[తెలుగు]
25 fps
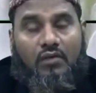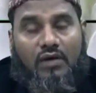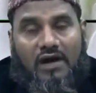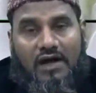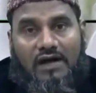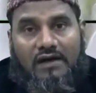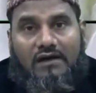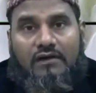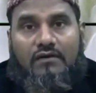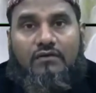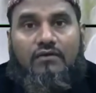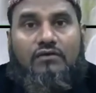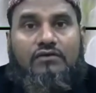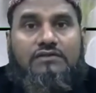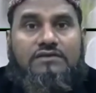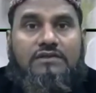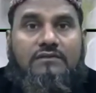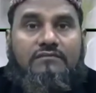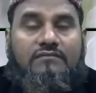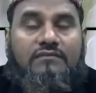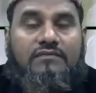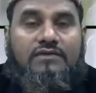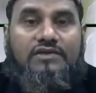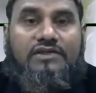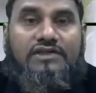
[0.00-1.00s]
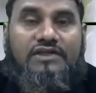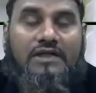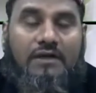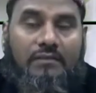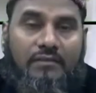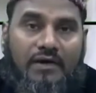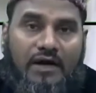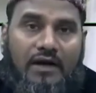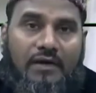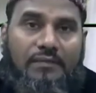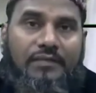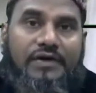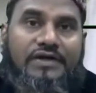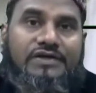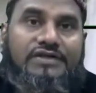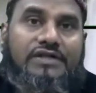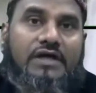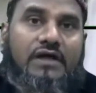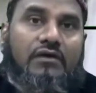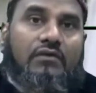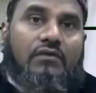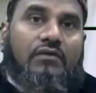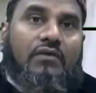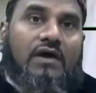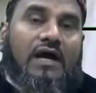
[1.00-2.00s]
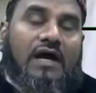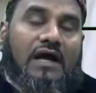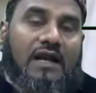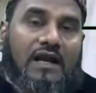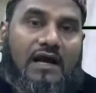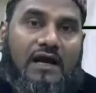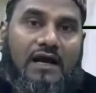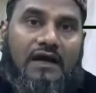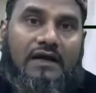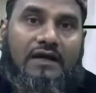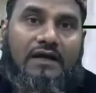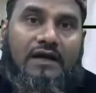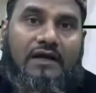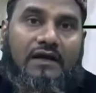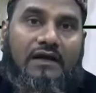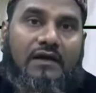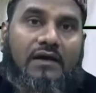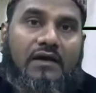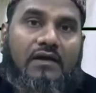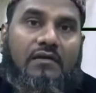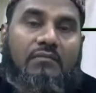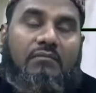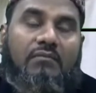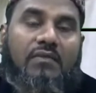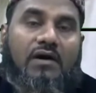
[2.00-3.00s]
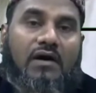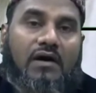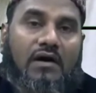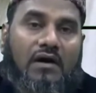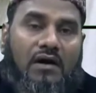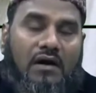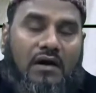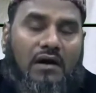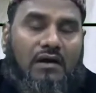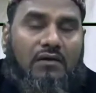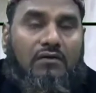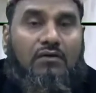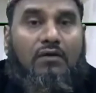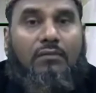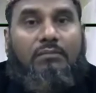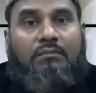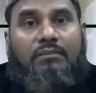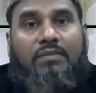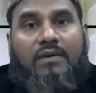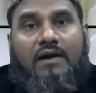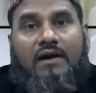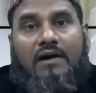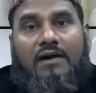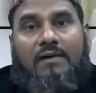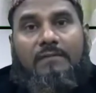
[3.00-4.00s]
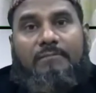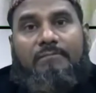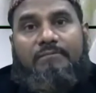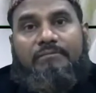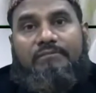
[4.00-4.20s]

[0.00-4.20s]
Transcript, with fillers: వారి కోసం క్షమాభిక్షను అలాగే మహా గొప్ప